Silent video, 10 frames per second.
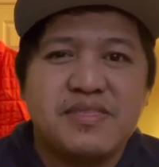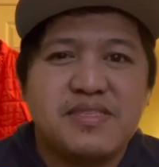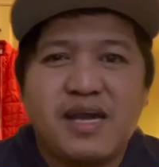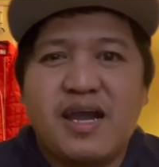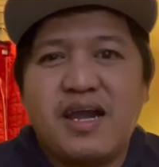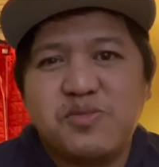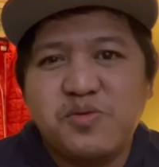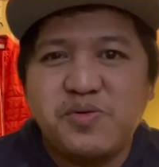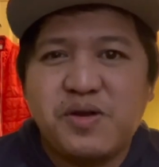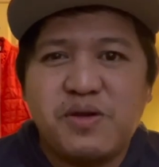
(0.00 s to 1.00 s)

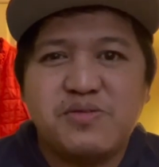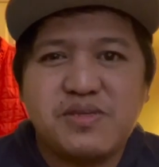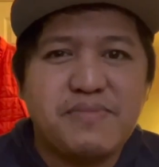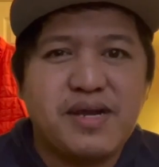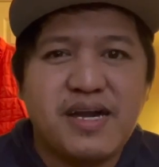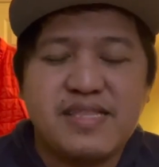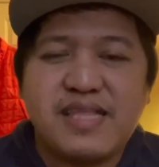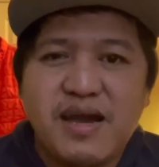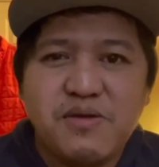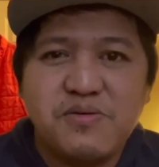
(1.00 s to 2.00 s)
nakakatulong ako sa mga
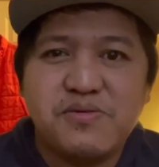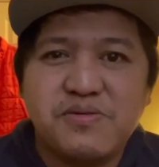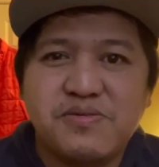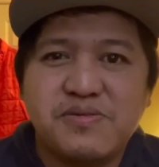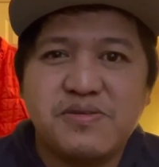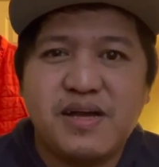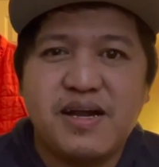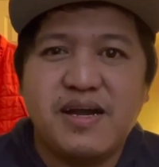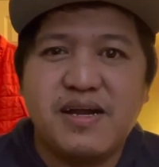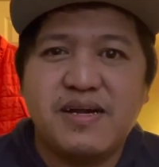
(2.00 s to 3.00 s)
taong
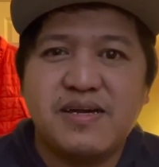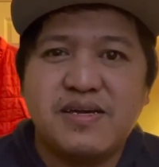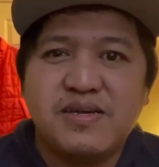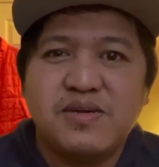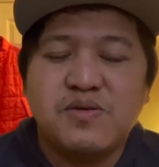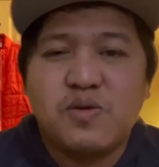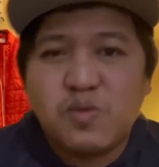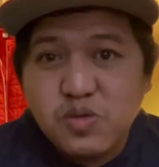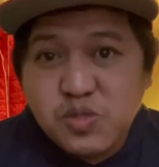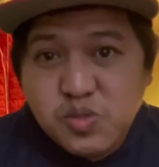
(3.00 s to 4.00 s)
uh,
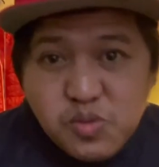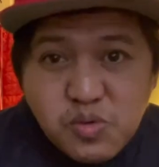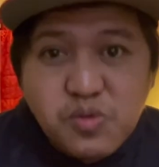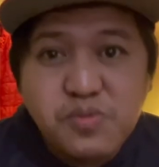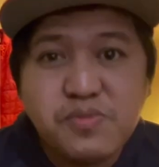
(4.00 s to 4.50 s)
gusto